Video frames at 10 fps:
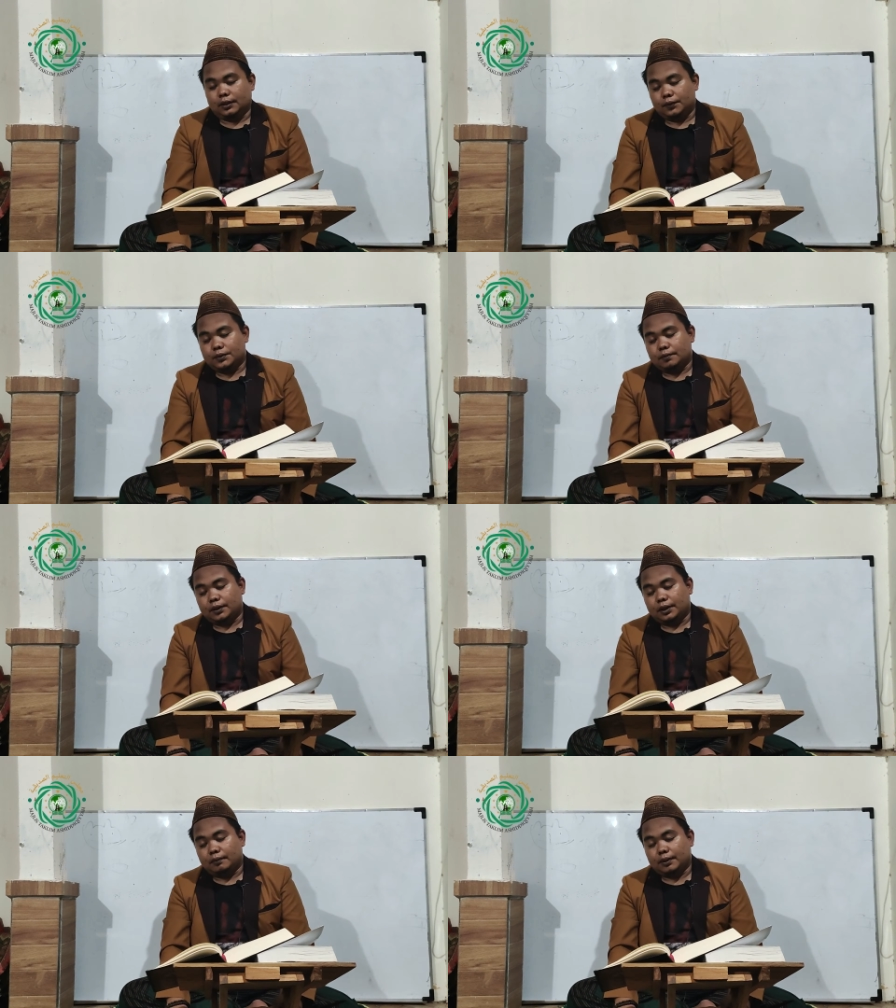Nah, itu
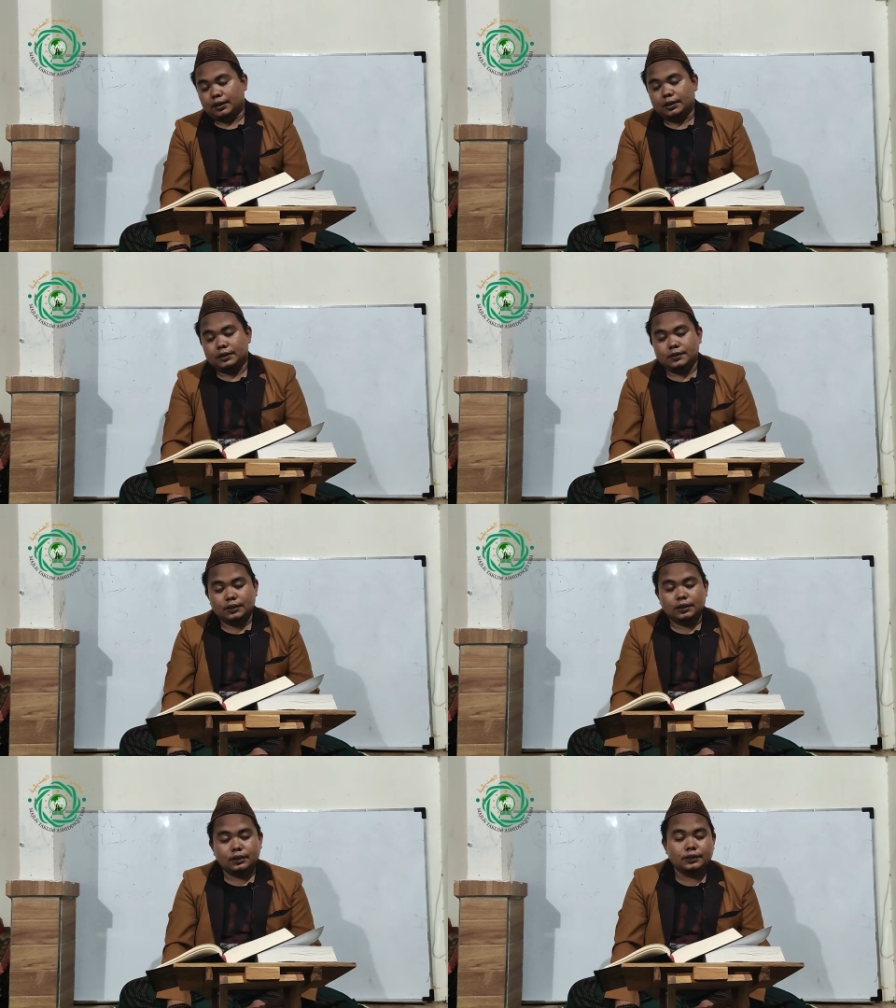sebagaimana
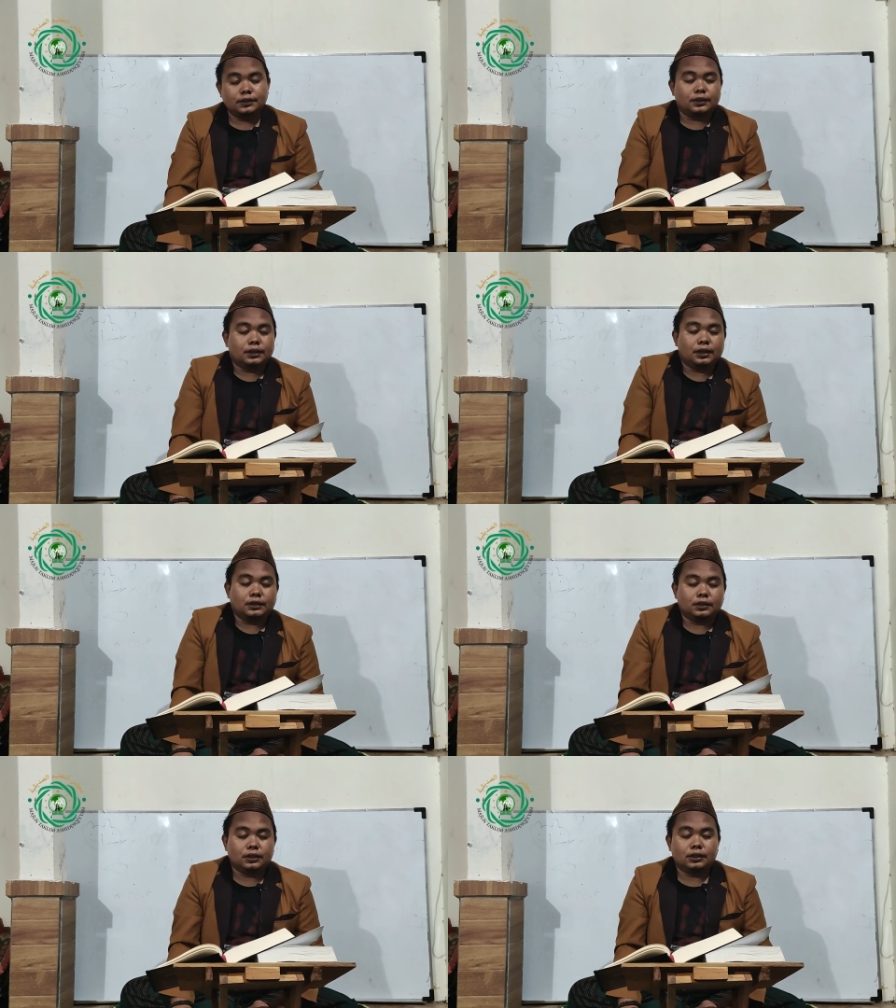hasil
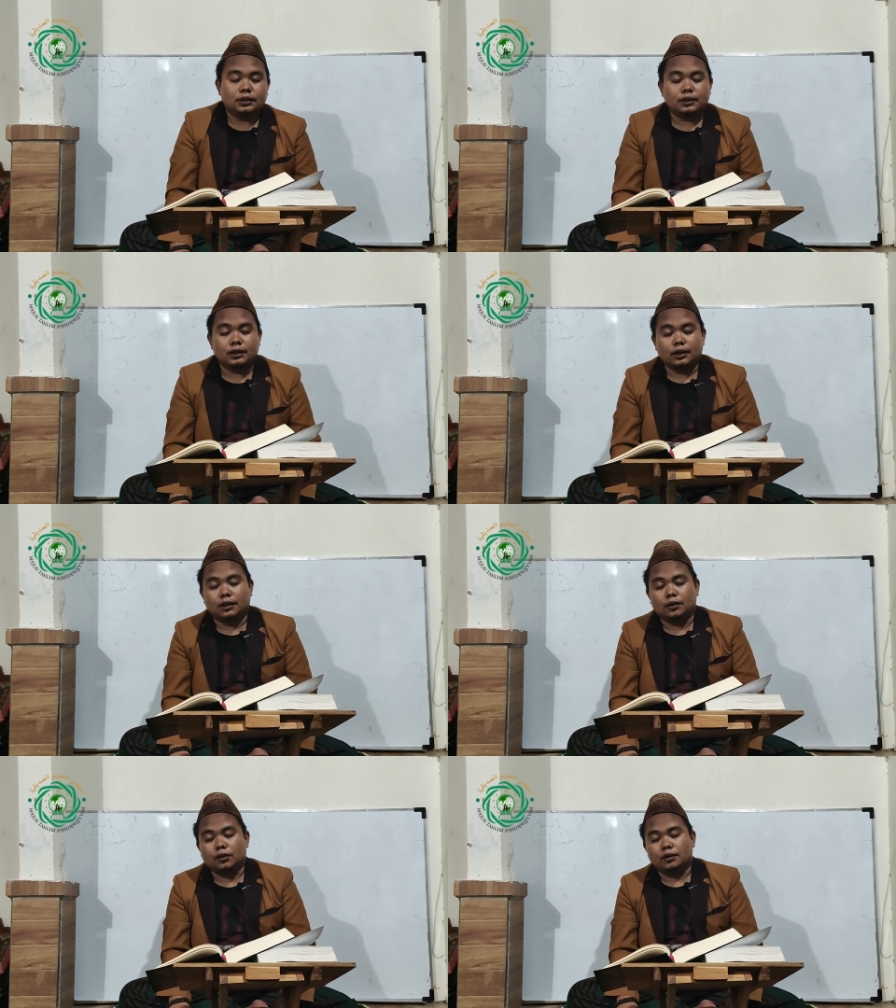ijtihadnya
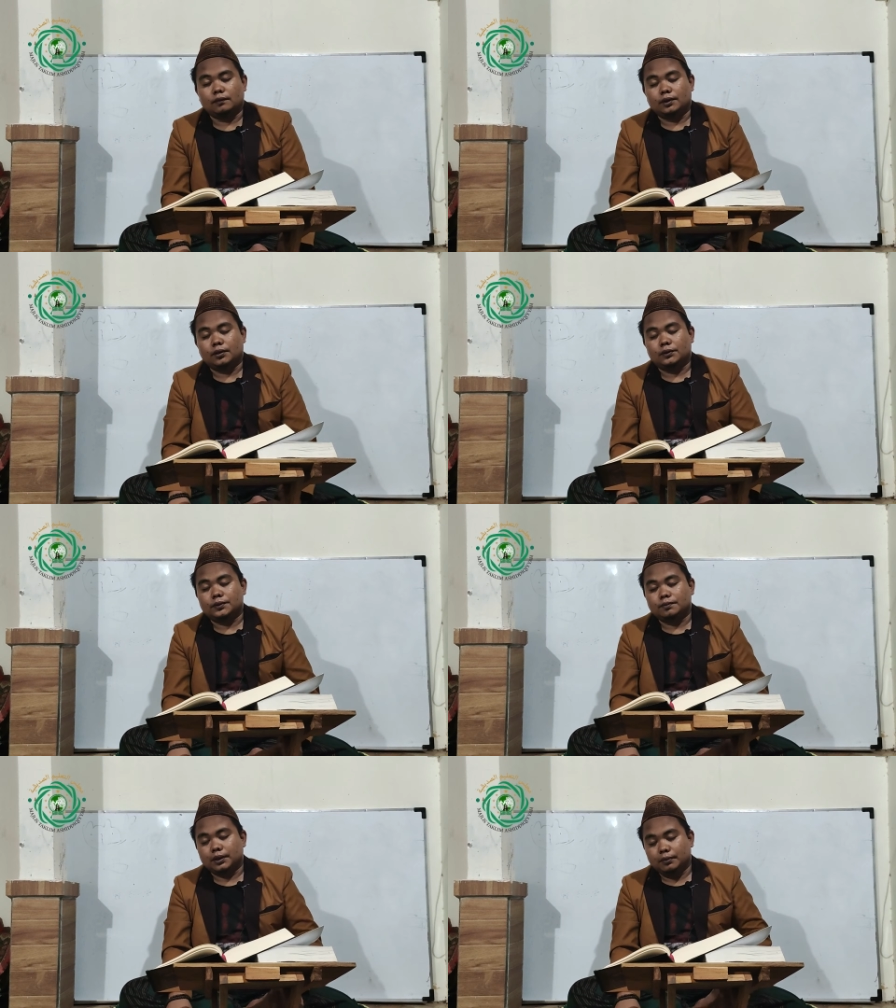uh, Khalifah
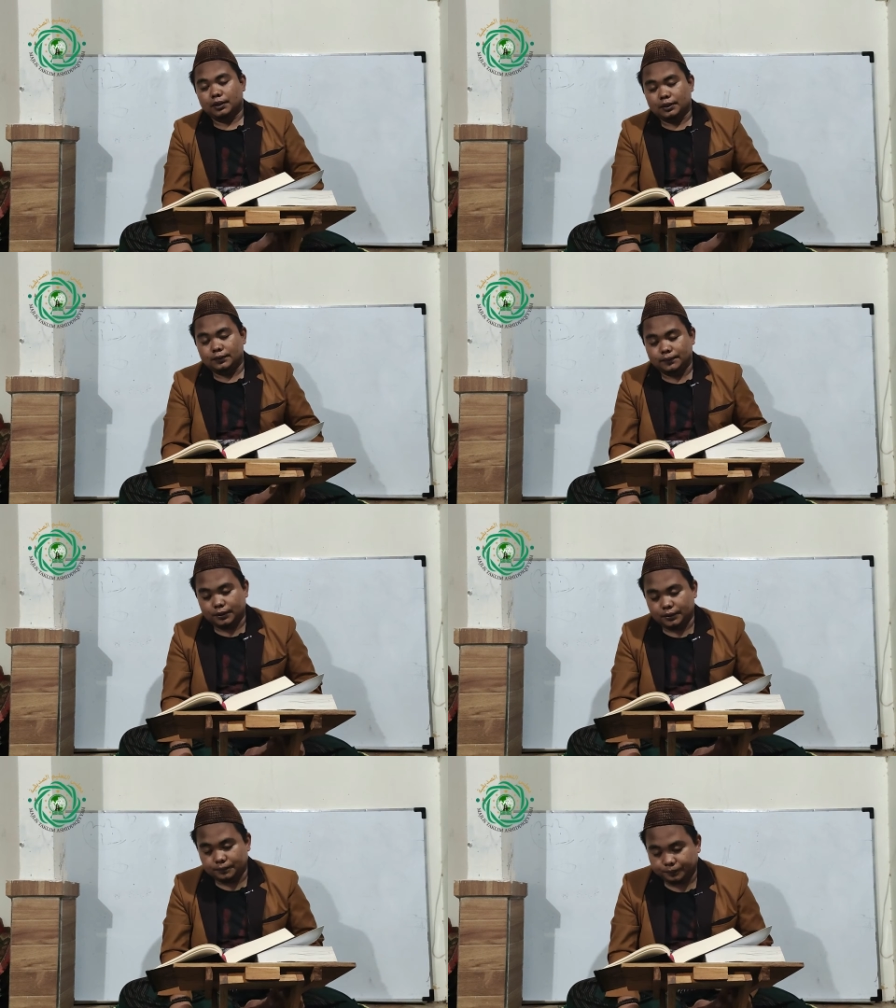Utsman bin
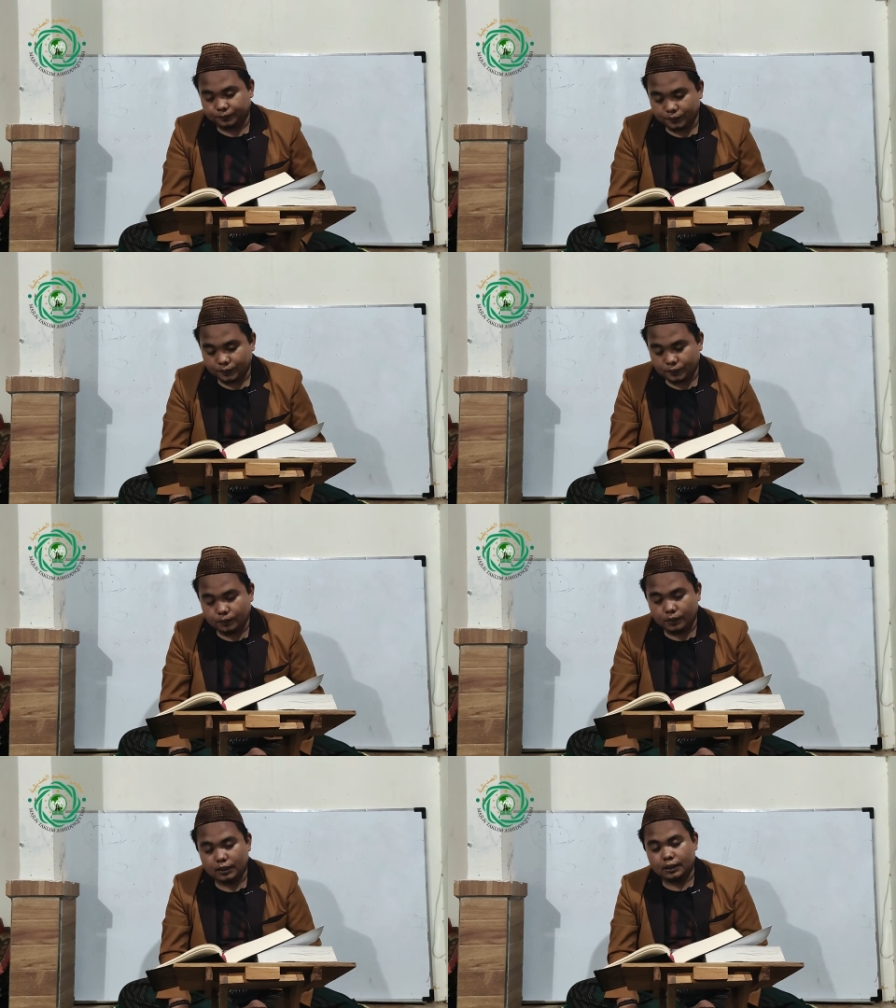Affan
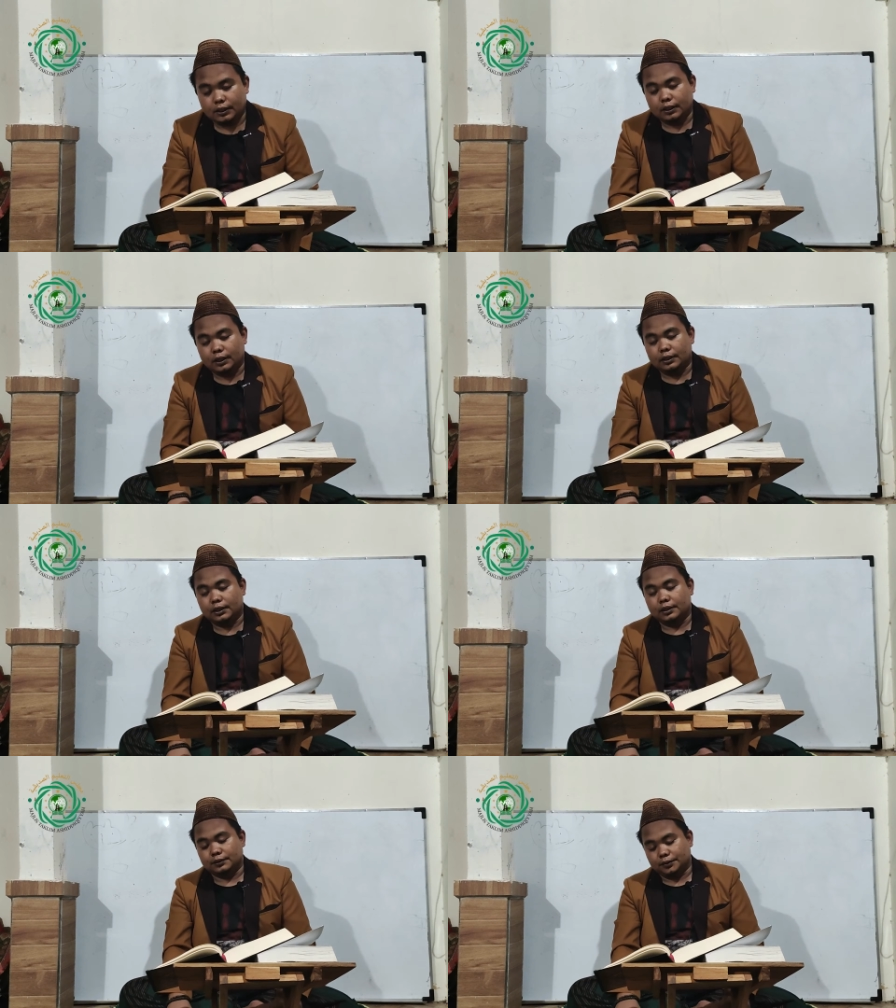dua kali
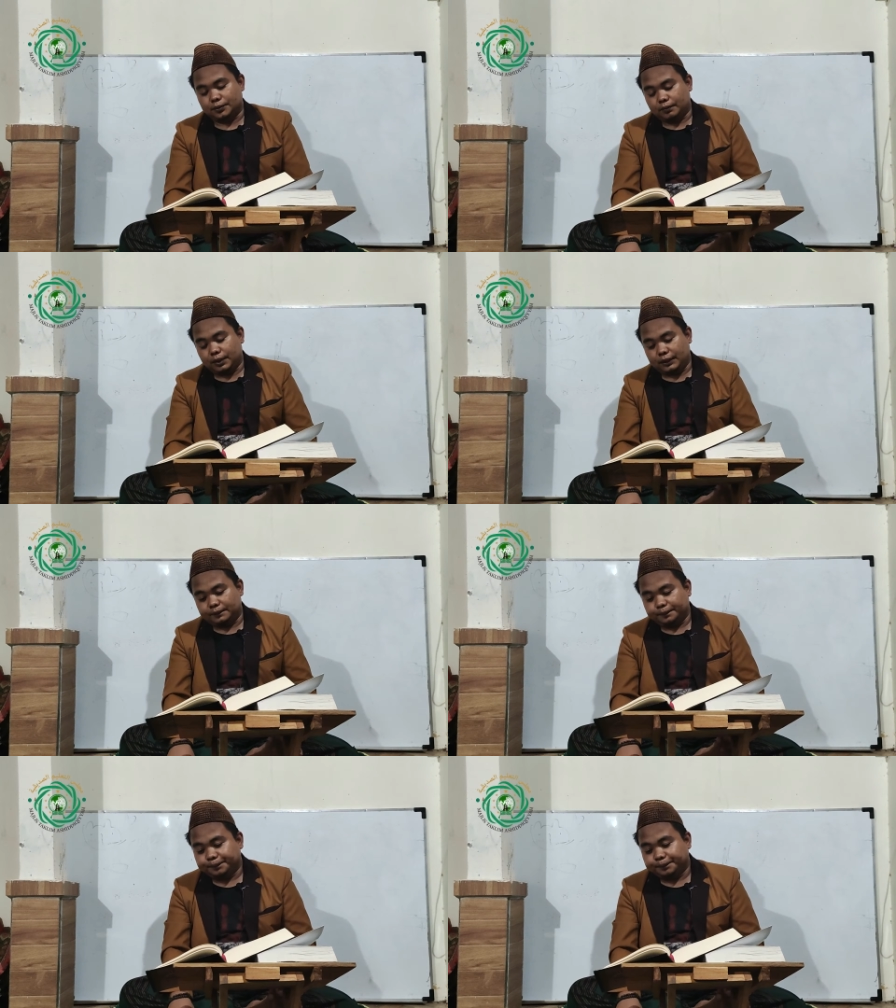adan Jumat.